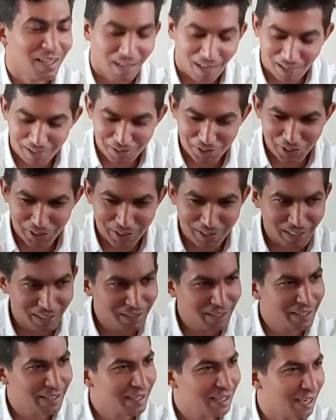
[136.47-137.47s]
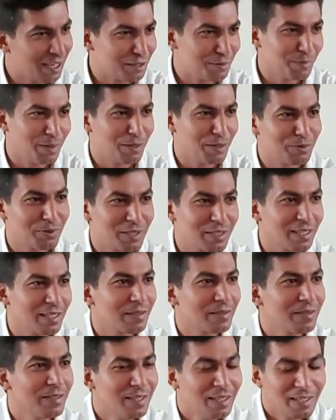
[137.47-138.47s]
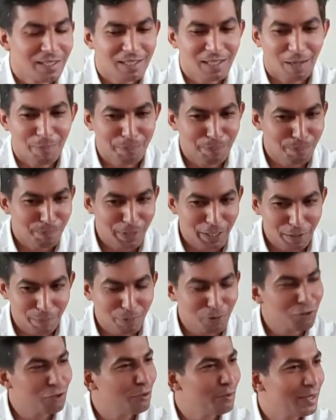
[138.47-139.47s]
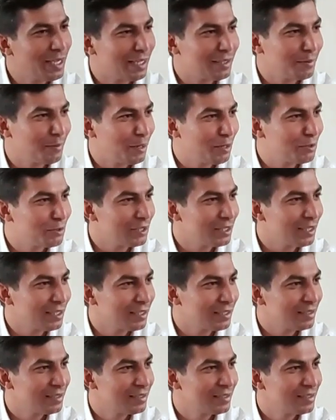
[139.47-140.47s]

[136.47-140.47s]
हर चीज के अंदर एक आत्मा होती है हाँ। क्या पेड़ पौधों में आत्मा हम्म, होती है